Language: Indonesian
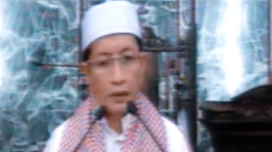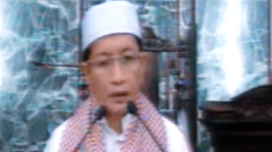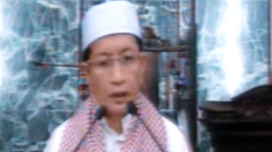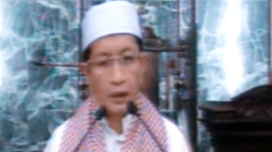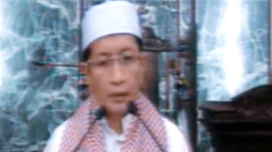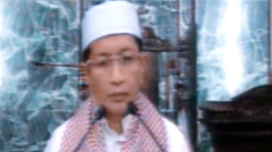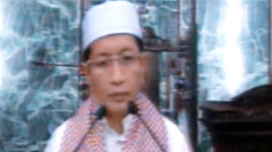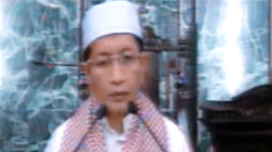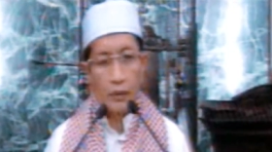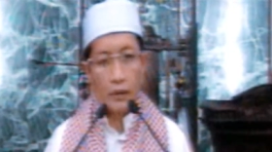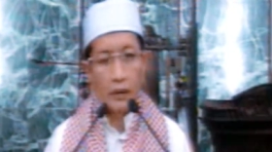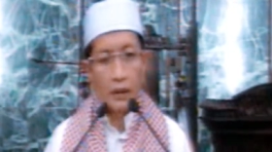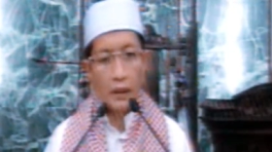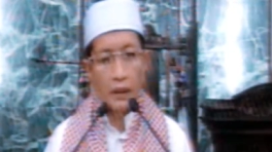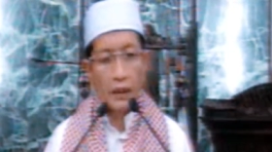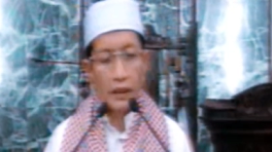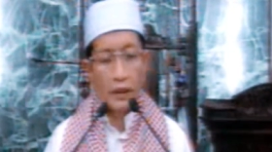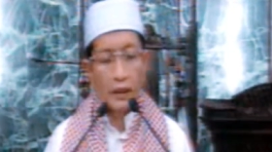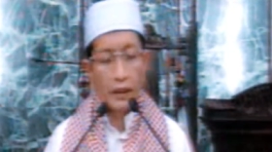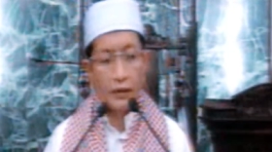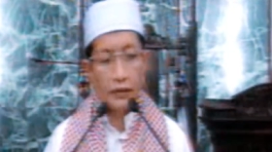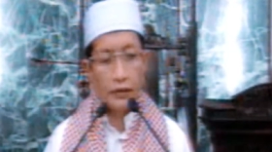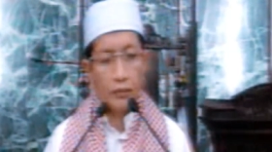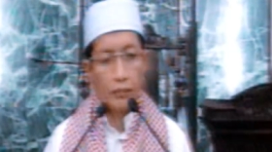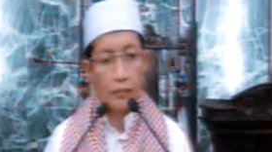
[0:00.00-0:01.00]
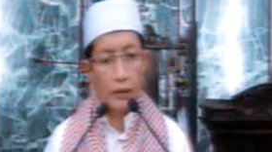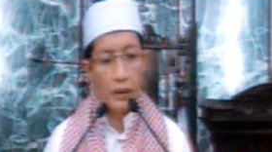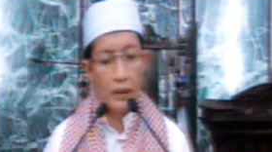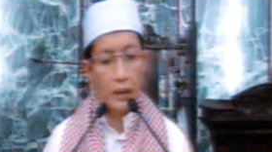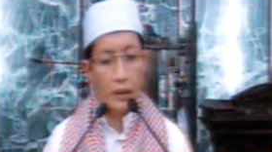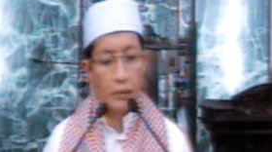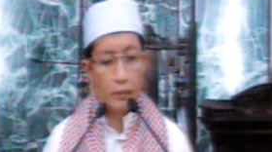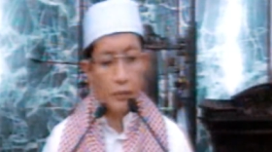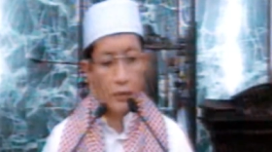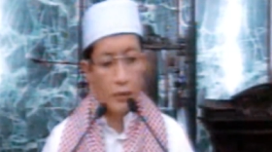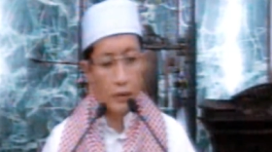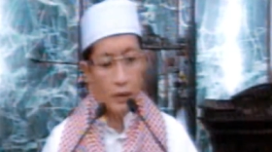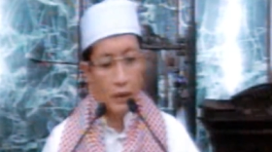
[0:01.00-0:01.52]
Alhamdulillah, thumma
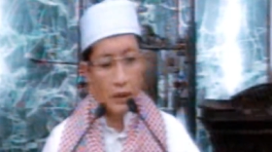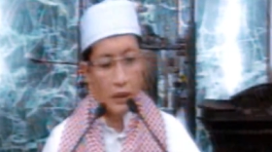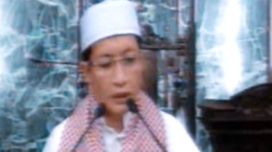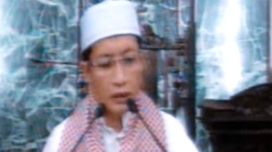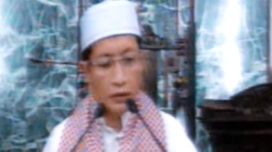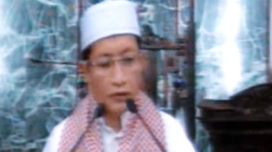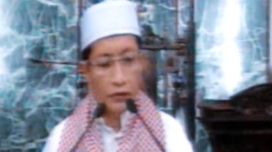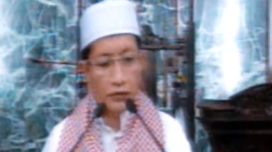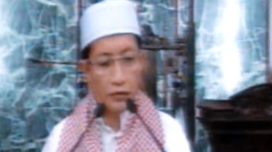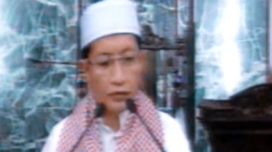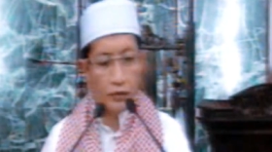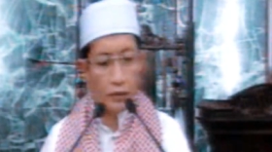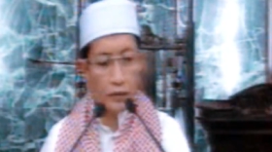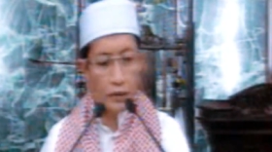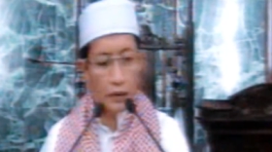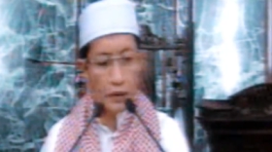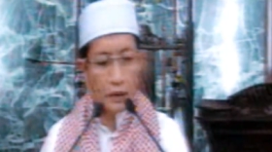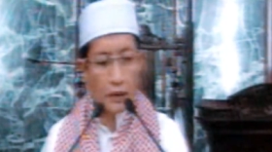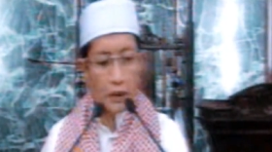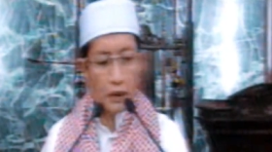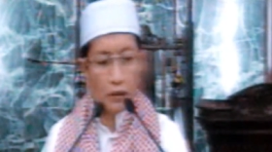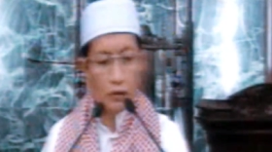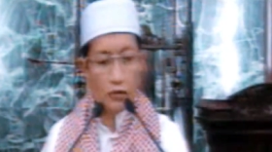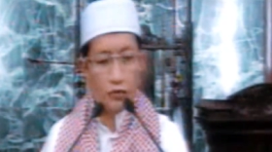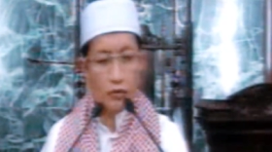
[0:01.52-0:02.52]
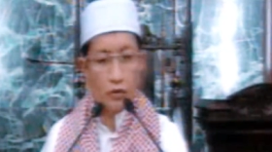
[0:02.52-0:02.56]
alhamdulillah wa syukurillah